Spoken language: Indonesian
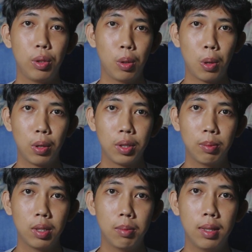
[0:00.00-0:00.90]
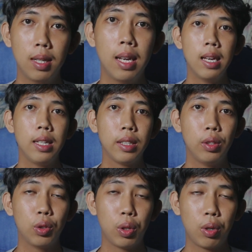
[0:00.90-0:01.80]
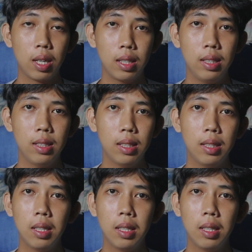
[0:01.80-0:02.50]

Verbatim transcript: story horror teman-teman. Cerita story horror kali ini